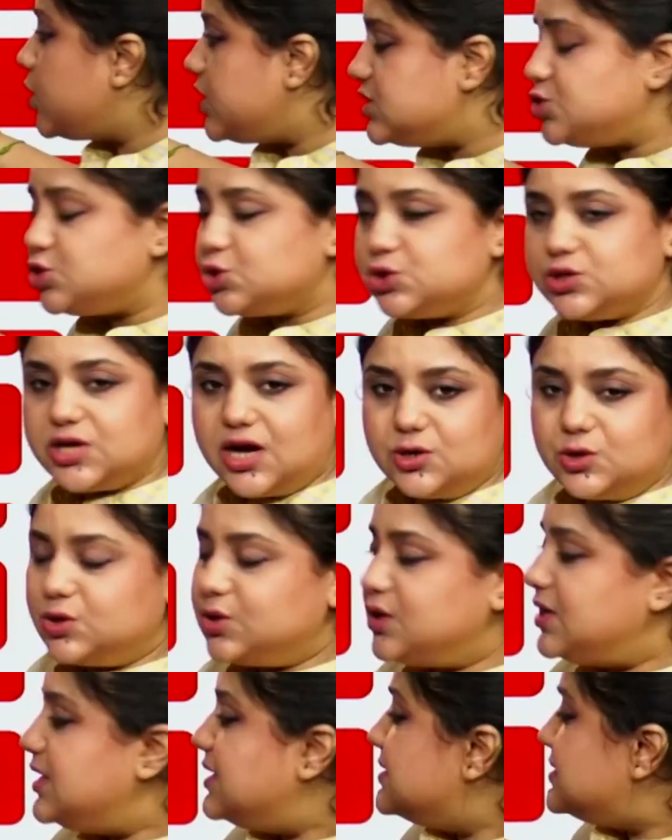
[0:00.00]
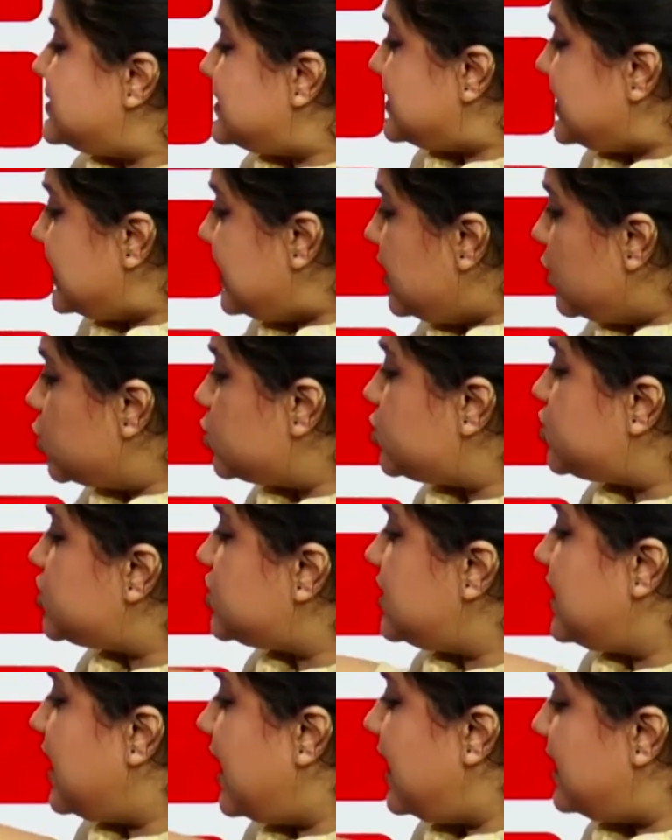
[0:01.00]
মহেঞ্জোদারো সি
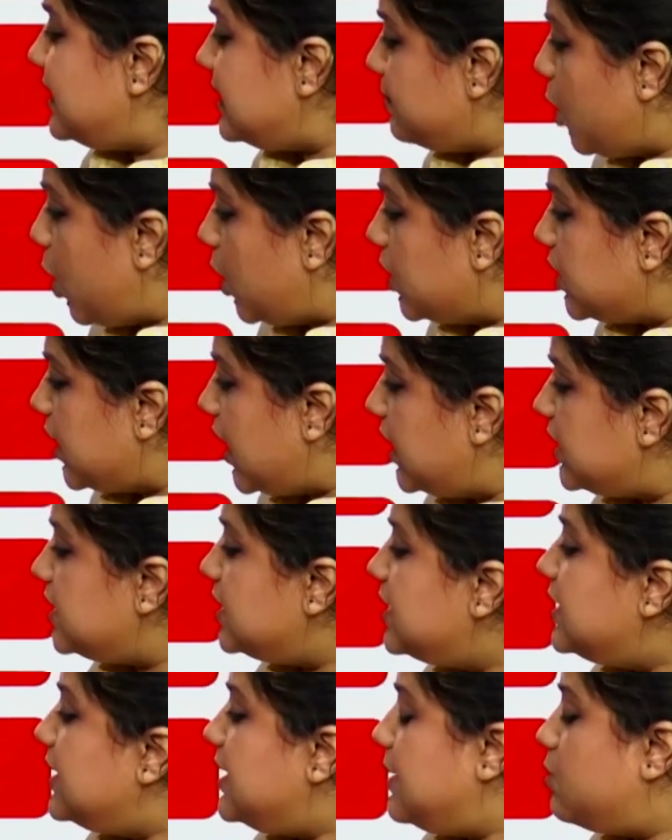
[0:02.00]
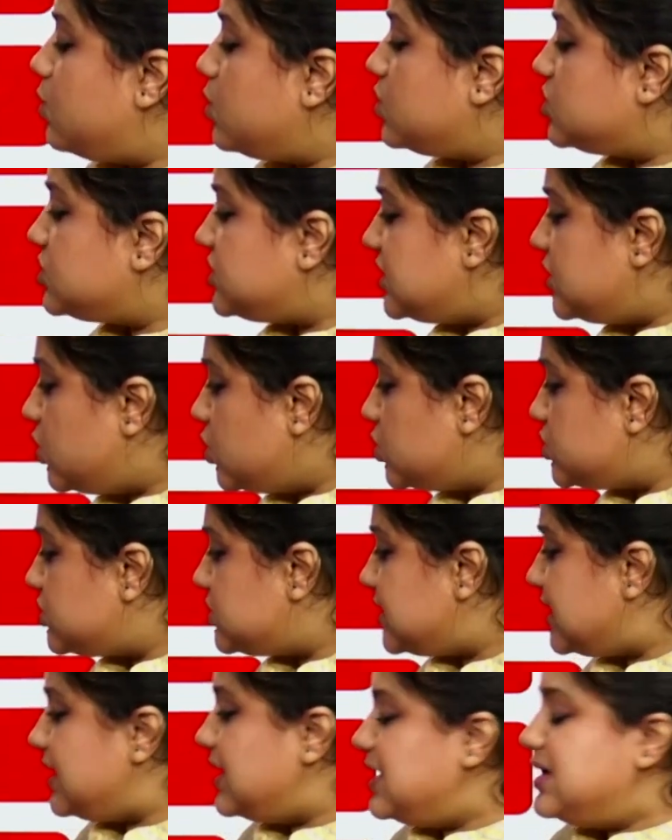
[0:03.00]
হচ্ছে কালীবঙ্গান এবং ডি
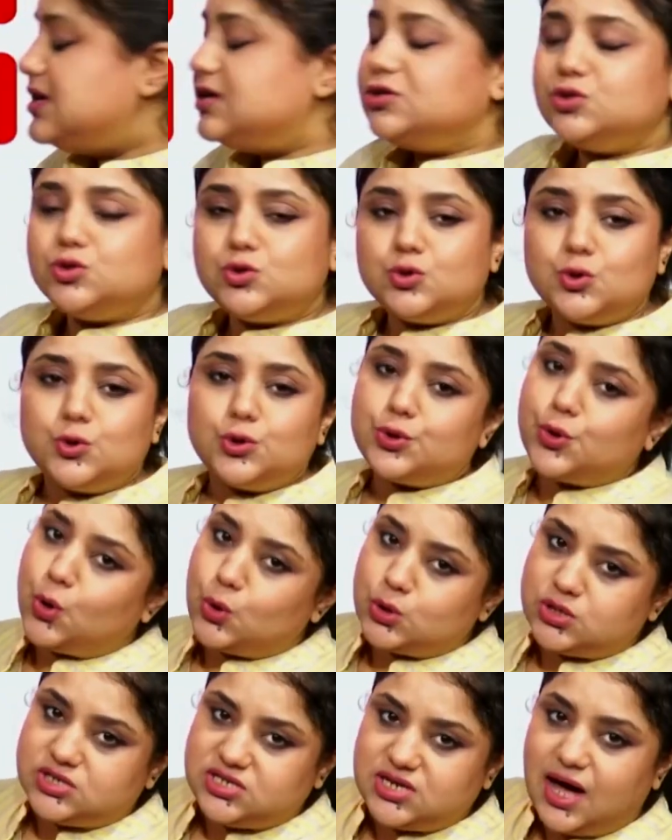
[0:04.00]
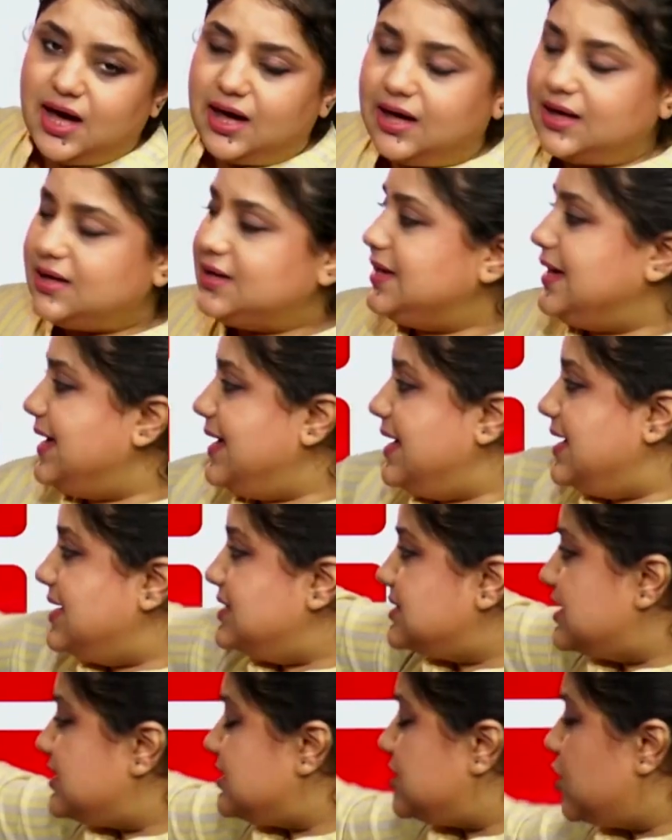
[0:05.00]
হচ্ছে সুরকোট্টা
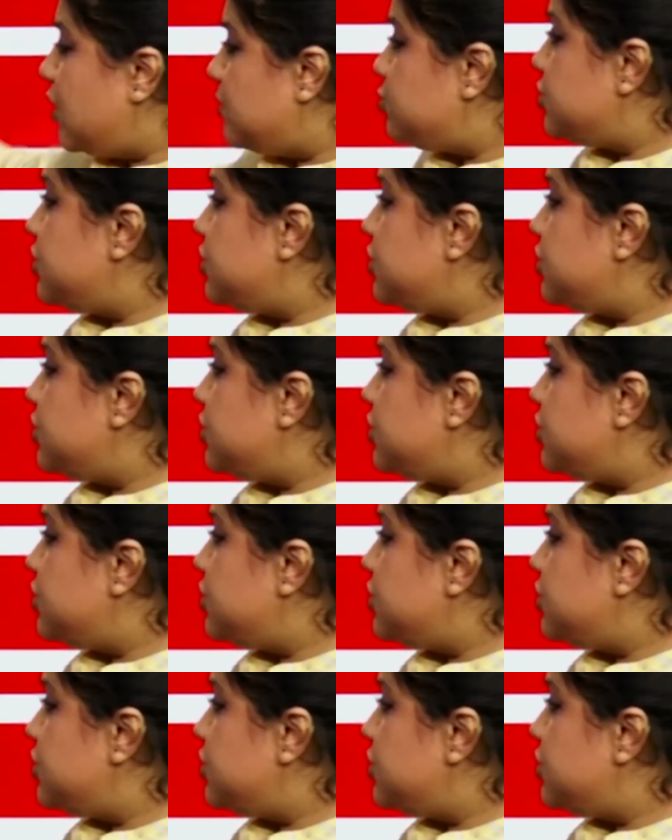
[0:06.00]
এই চারটে